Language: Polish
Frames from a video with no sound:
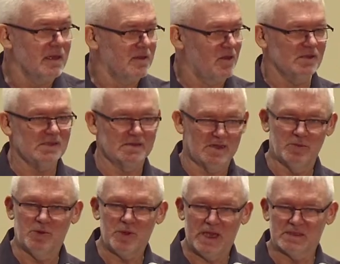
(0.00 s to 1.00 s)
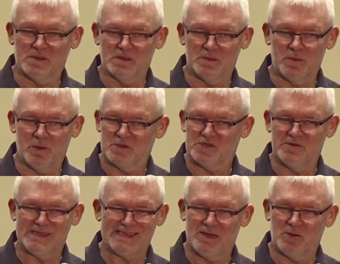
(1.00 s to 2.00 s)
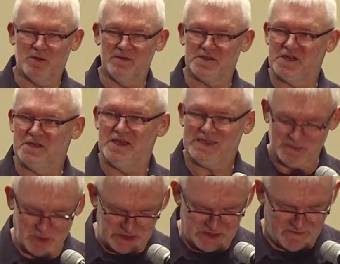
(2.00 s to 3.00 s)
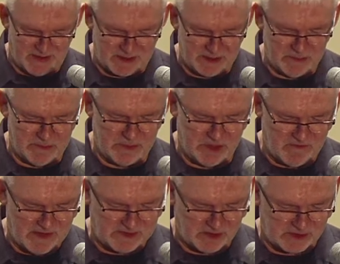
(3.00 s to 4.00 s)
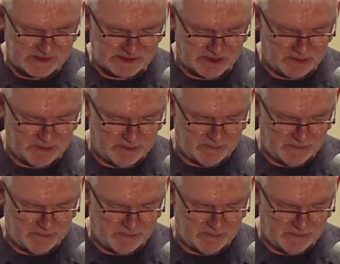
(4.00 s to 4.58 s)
To, co zrobił Jezus, było czymś całkowicie niespodziewanym, nowatorskim.